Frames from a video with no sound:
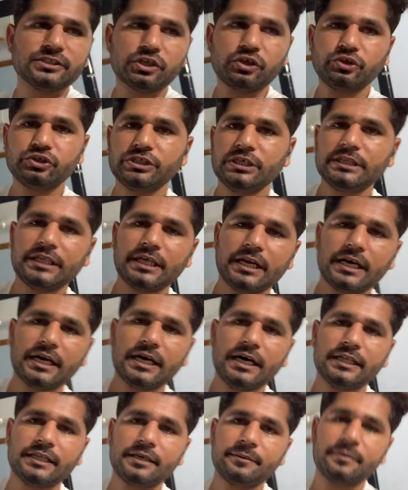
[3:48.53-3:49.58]
से को जल्दी
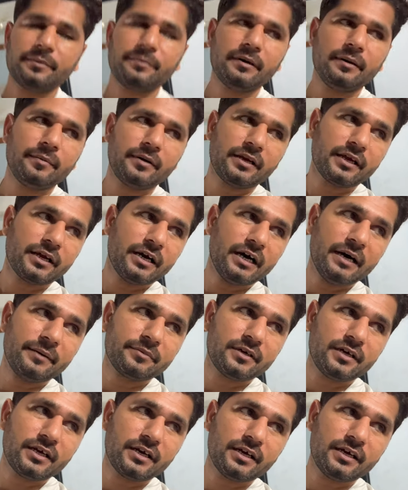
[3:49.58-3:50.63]
लगा दे फिर बाबा ने
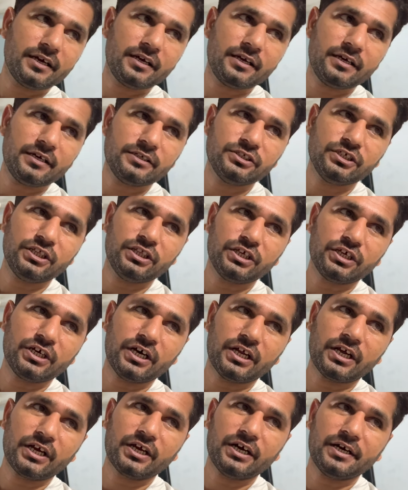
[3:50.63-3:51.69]
काम करना है जल्दी
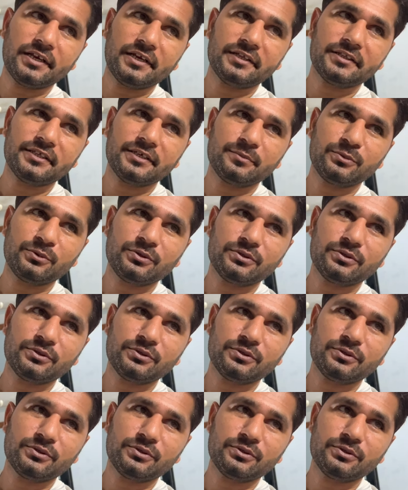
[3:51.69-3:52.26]
खाना खा लेते हैं